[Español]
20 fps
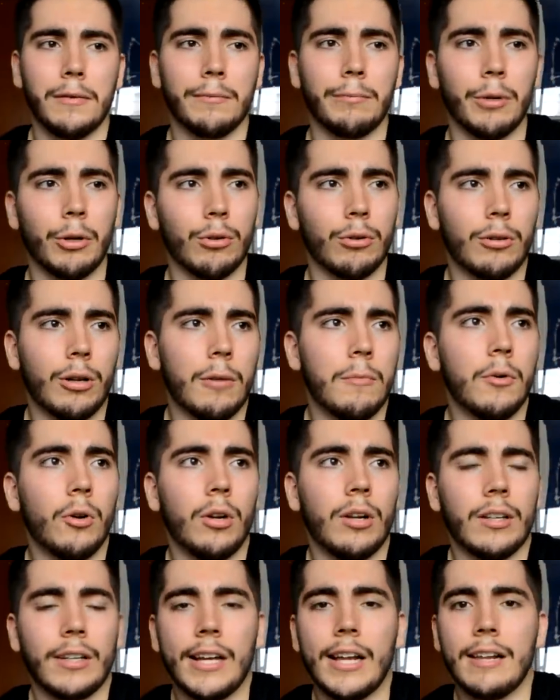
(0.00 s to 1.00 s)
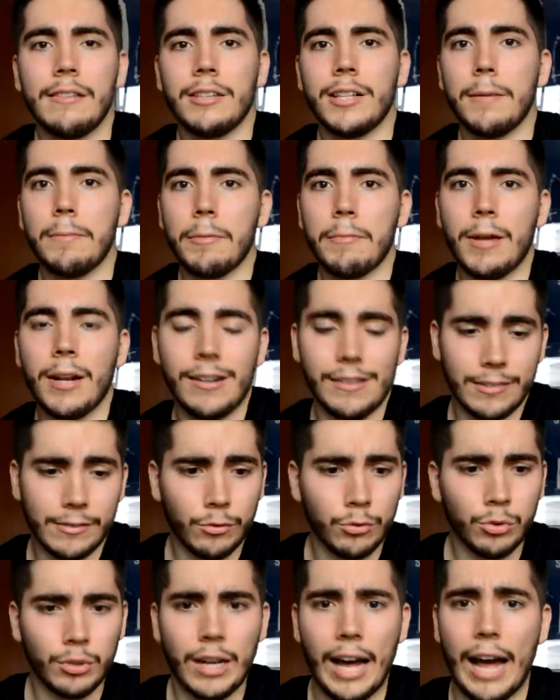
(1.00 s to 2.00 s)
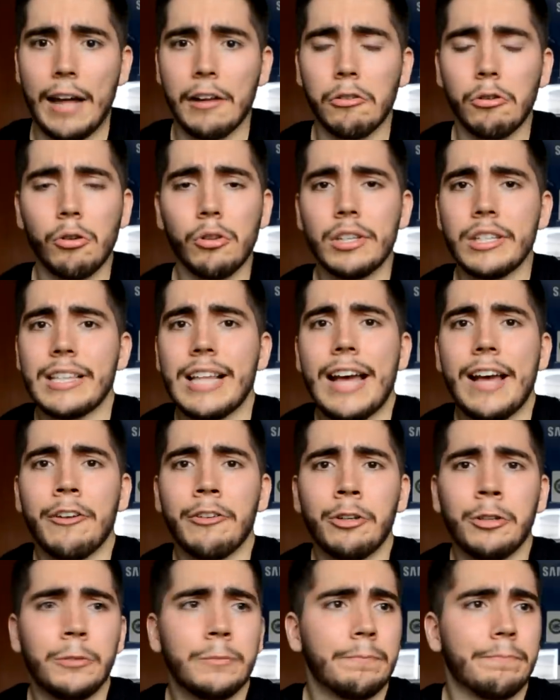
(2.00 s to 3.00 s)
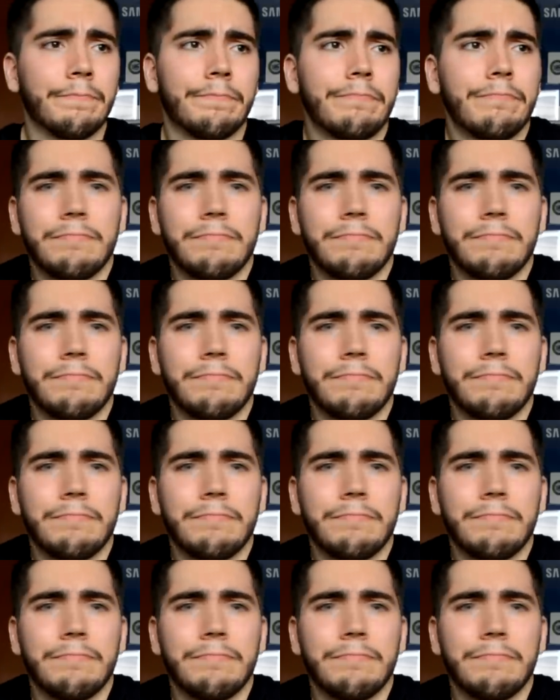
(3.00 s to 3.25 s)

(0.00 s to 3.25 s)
Pero, ¿cómo? ¿Qué les van a premiar? le dan un carro, dinero?